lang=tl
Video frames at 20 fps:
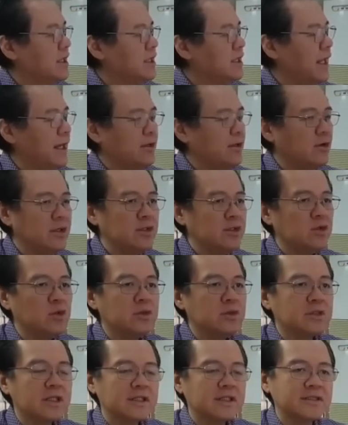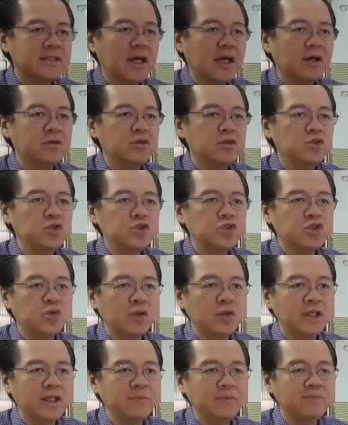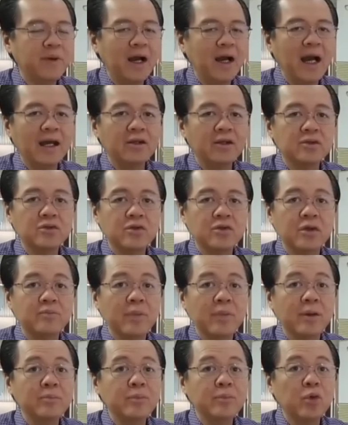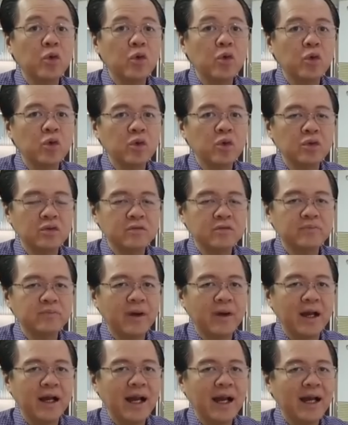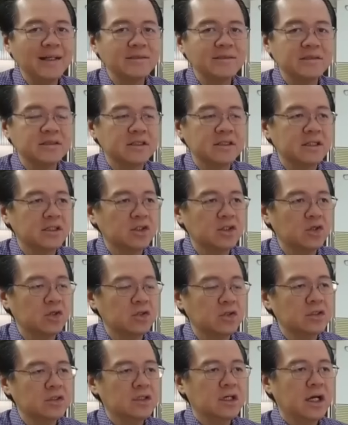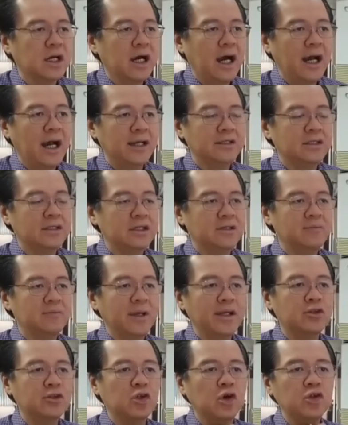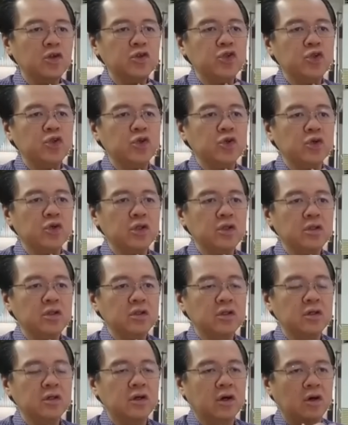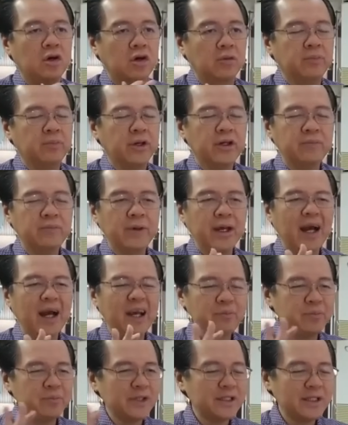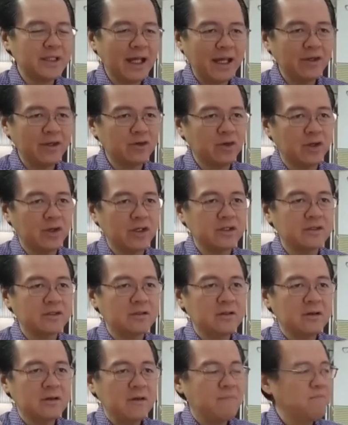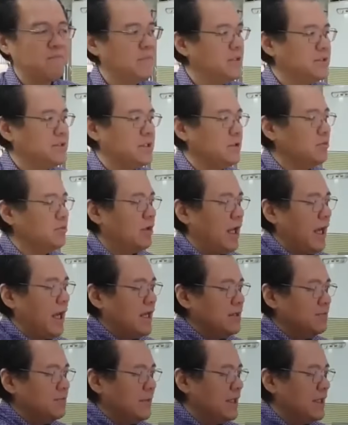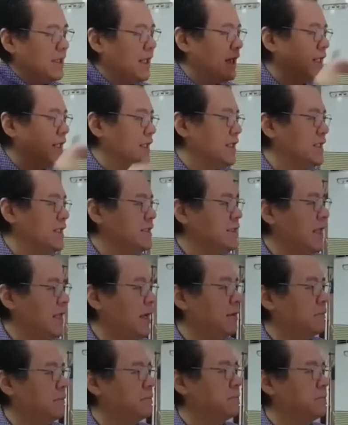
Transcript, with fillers: Thyroid ultrasound, usually pang ano to eh, pang bukol, pang cancer to. Either may nodule, o, pero pag hyperthyroid, minsan wala naman nakikita.